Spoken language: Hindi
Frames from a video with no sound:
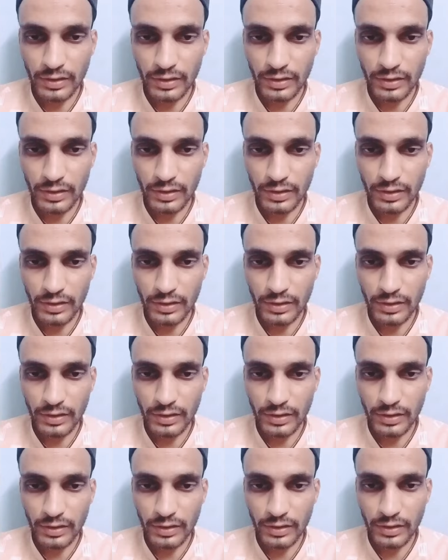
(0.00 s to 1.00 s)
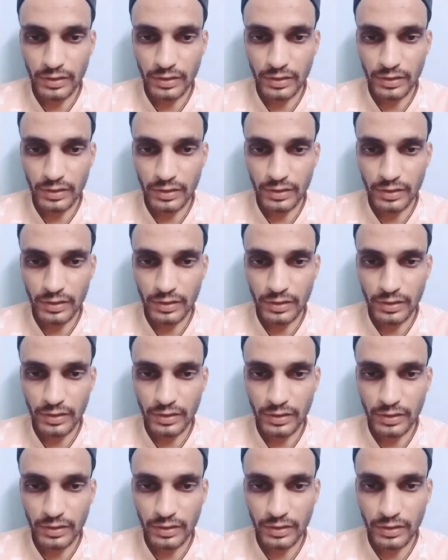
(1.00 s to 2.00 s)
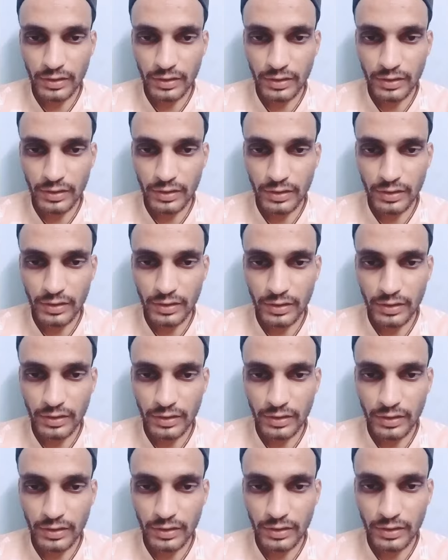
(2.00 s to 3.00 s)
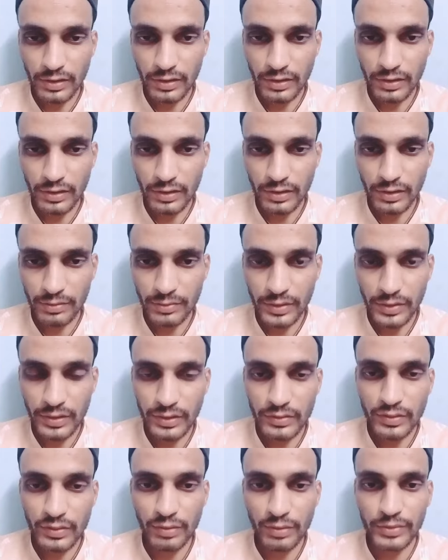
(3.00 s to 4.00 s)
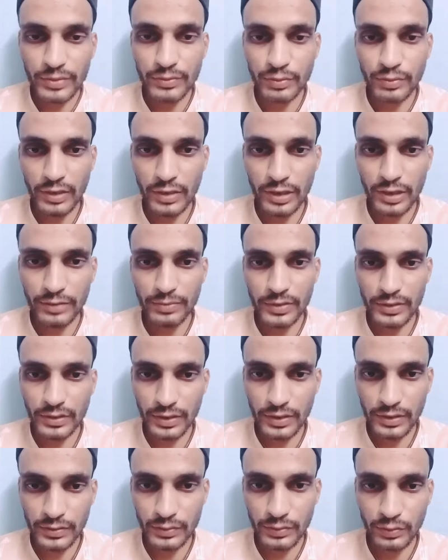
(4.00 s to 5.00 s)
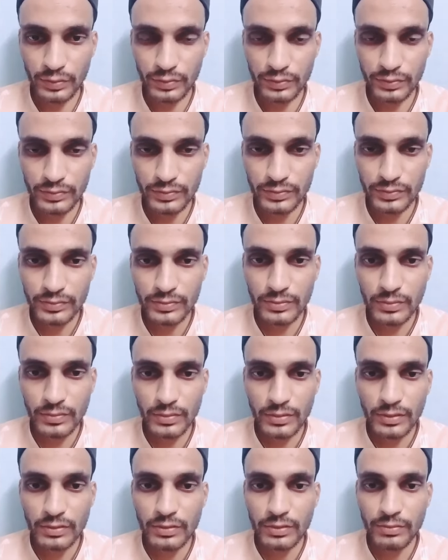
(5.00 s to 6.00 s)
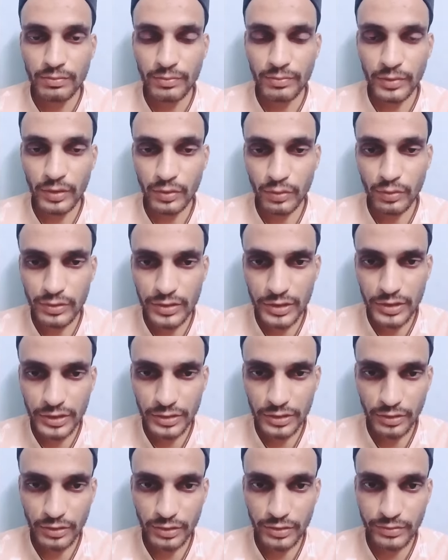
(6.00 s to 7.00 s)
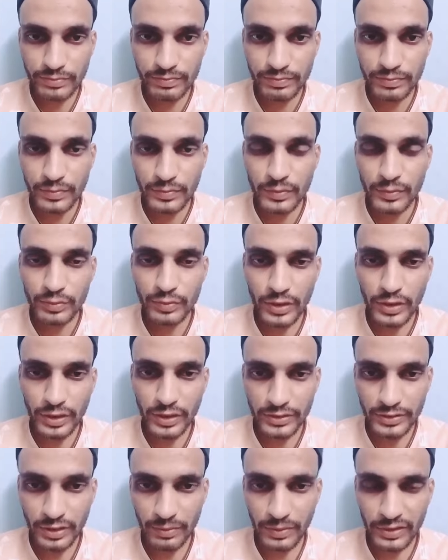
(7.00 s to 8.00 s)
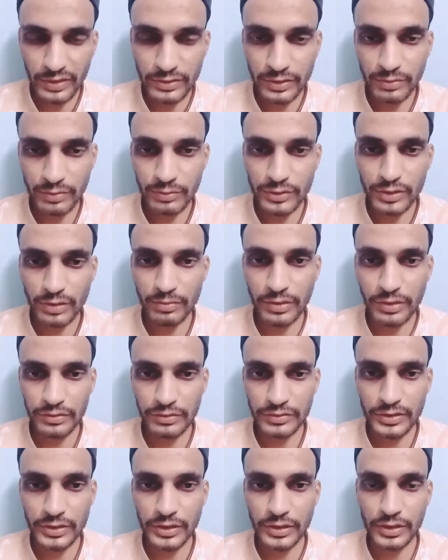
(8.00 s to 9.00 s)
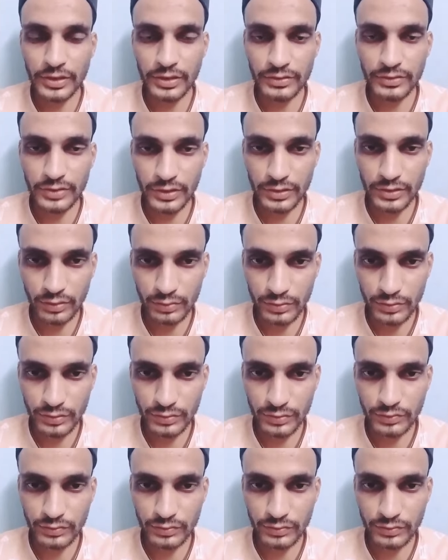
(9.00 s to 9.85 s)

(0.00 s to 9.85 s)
वही ले लिए वो ले लिए वरहमत वरकत मैं ओल्ड सिटी और पूरे हैदराबाद के मुसलमानों से कहना चाहता हूँ